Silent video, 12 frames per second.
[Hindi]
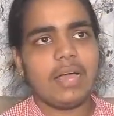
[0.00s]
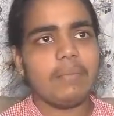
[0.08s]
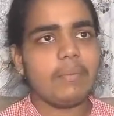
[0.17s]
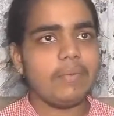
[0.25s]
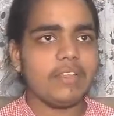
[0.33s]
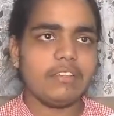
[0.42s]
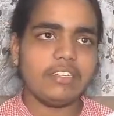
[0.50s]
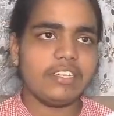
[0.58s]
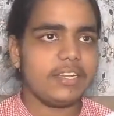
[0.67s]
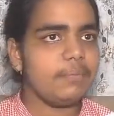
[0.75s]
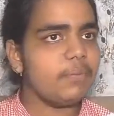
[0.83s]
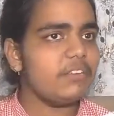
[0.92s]
आप अपने
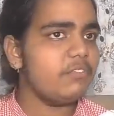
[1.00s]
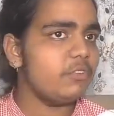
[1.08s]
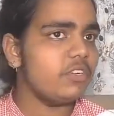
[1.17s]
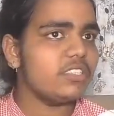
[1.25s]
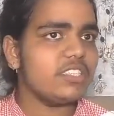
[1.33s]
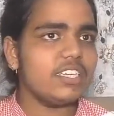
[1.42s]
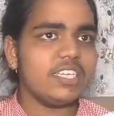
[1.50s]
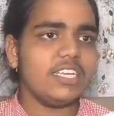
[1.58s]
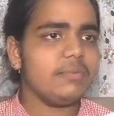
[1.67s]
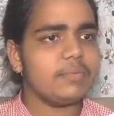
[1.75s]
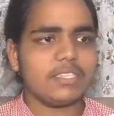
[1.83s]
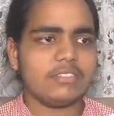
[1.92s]
ड्रीम पर फोकस
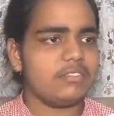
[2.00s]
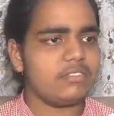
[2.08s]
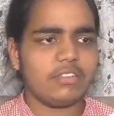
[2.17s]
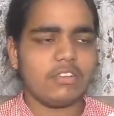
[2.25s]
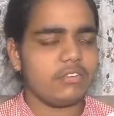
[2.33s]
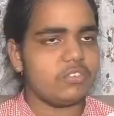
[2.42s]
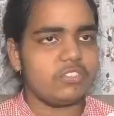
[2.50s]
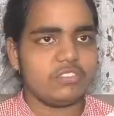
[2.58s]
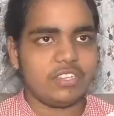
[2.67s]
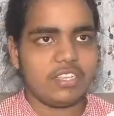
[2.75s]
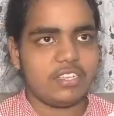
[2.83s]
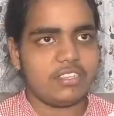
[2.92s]
करिए बस और कुछ
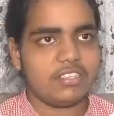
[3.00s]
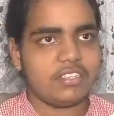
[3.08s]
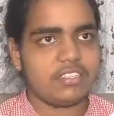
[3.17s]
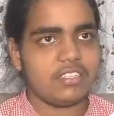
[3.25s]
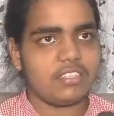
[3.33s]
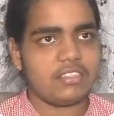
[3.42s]
नहीं